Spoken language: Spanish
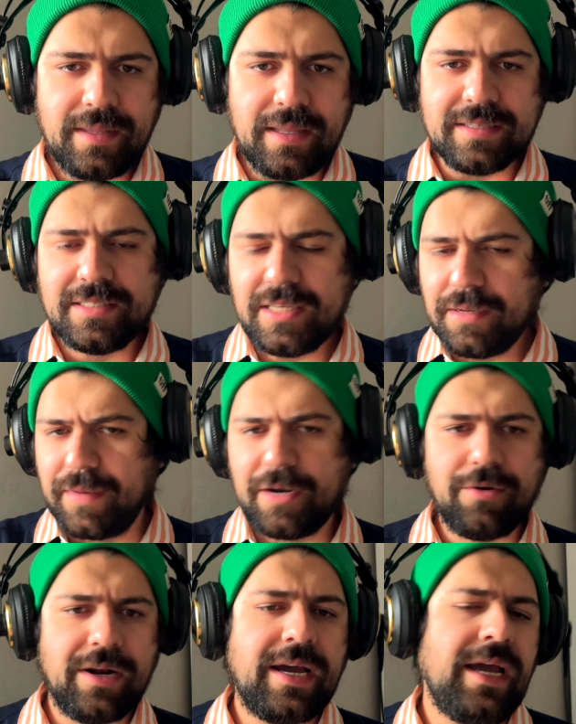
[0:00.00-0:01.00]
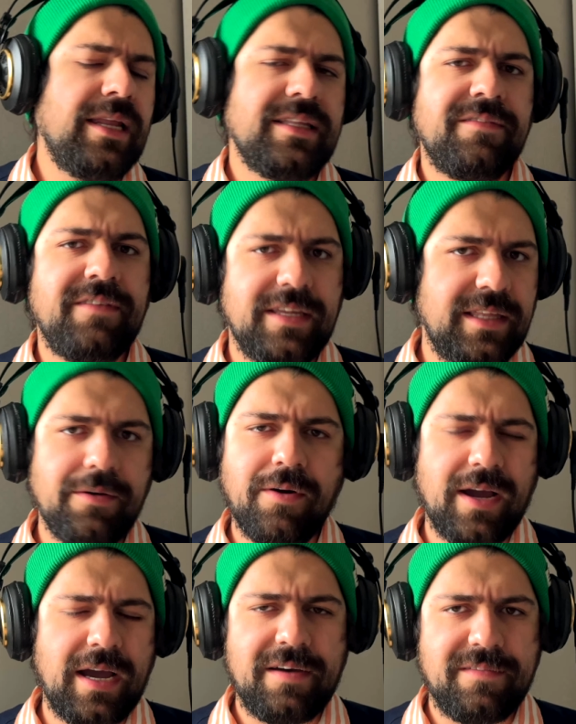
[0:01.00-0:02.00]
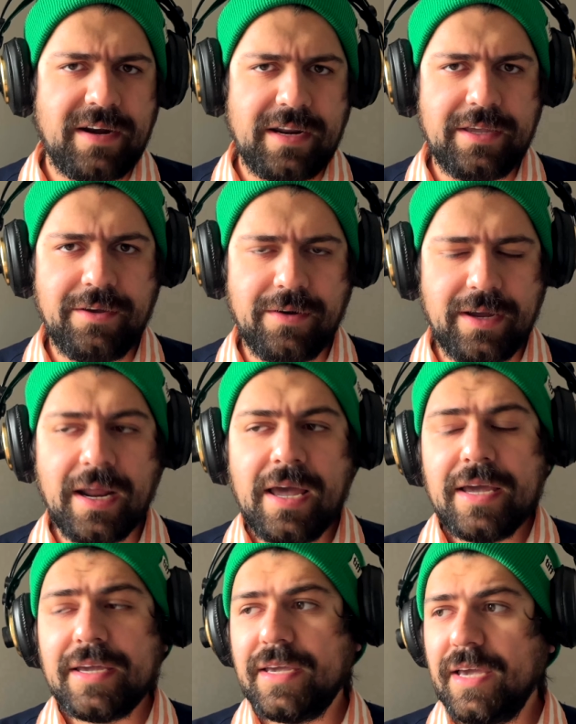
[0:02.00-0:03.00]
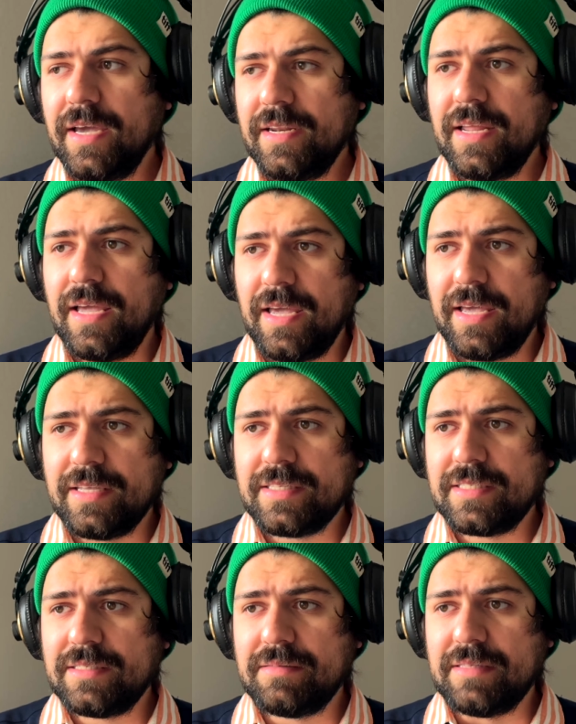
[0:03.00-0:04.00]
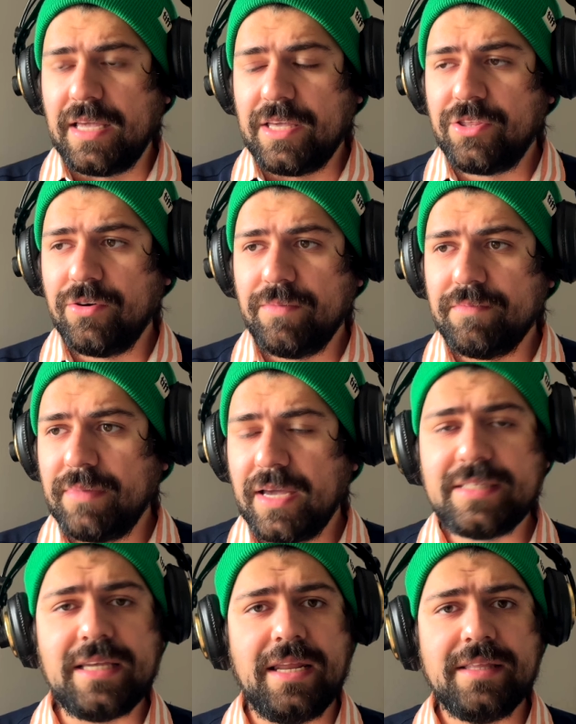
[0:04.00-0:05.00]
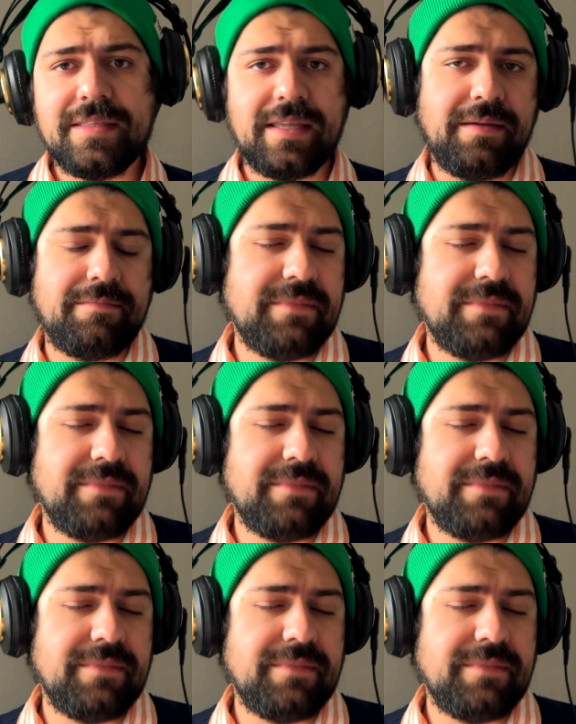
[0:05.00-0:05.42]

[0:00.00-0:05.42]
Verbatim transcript: Sin embargo, el highlight definitivo acá es Barry Keoghan, quien es de hecho excelente.